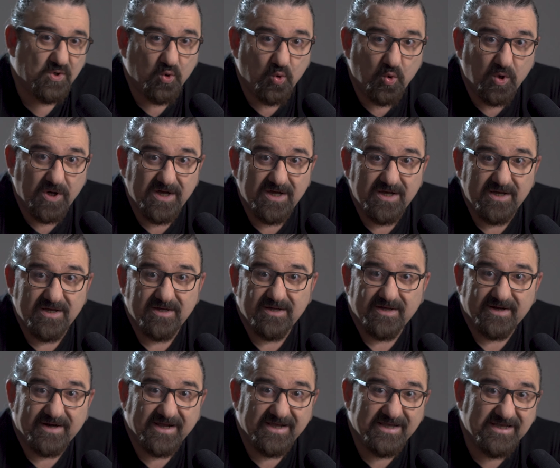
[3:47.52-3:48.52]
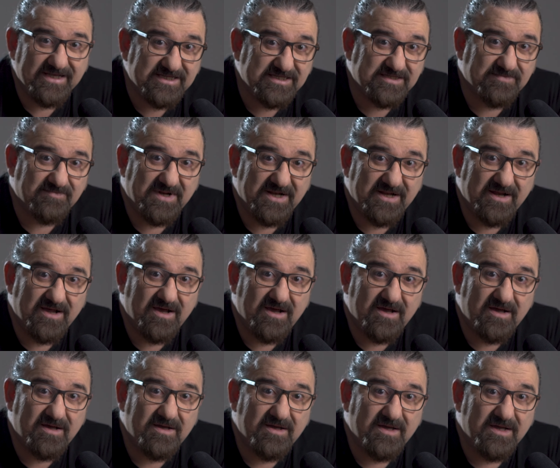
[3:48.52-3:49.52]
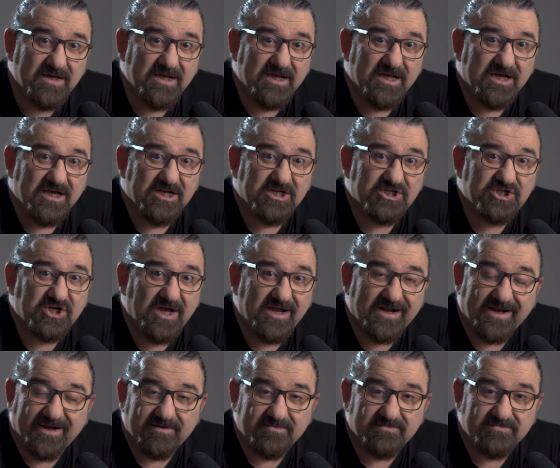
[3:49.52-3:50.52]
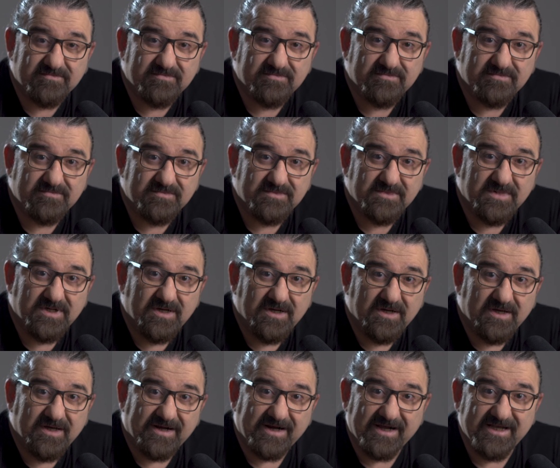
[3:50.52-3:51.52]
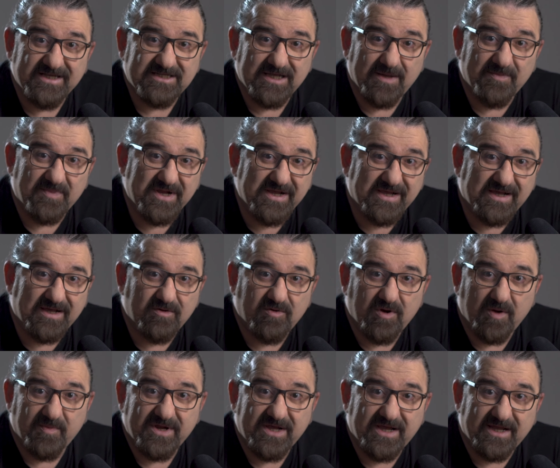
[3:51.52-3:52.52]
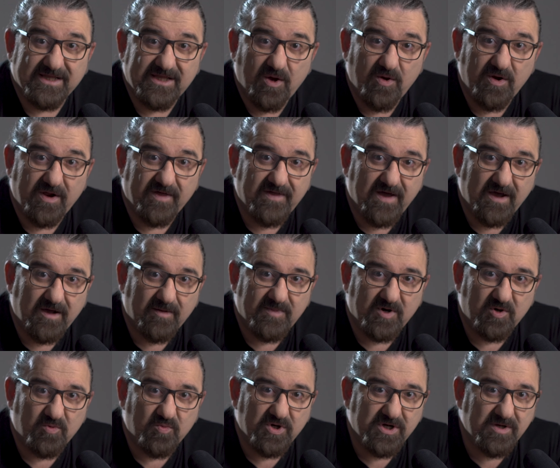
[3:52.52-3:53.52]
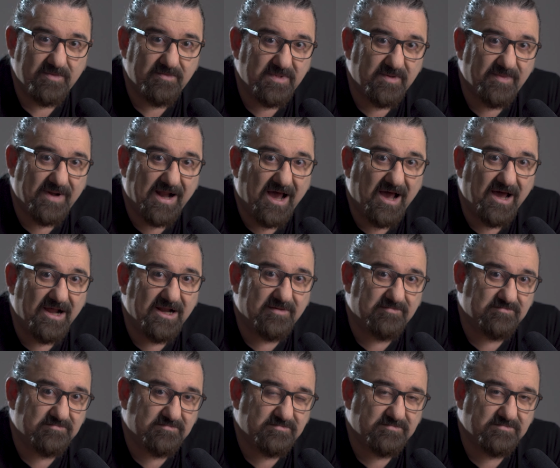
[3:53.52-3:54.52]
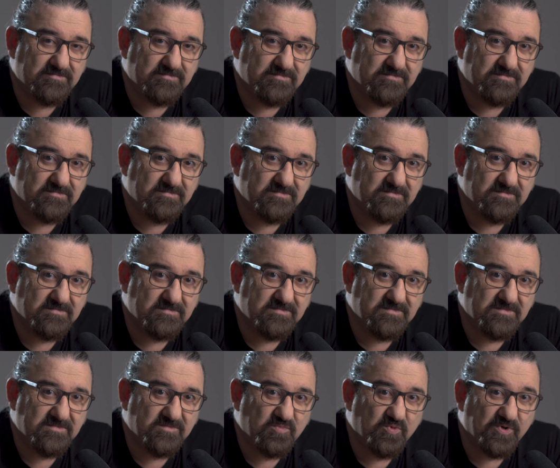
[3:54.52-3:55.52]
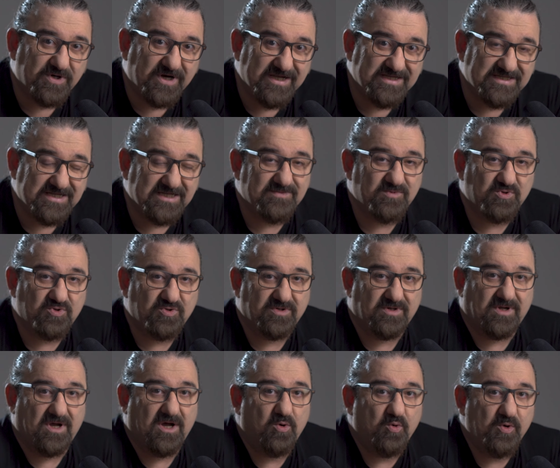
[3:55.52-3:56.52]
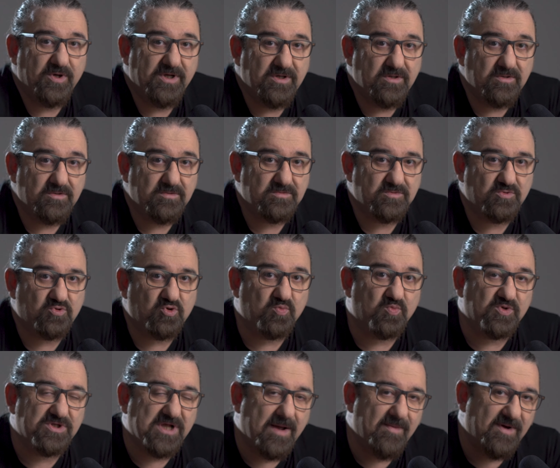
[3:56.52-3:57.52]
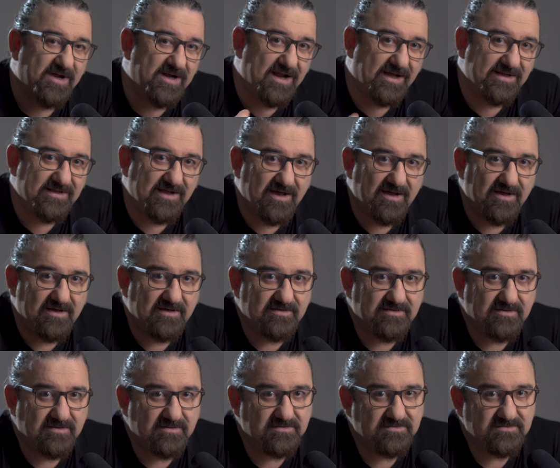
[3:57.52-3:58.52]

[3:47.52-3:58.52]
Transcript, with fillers: هو رئيس منا لشهرين رئيس امريكا وامريكا دوله ضخمه ومهمه بالعالم والرئيس لازم يكون قوي ويكون متابع للاحداث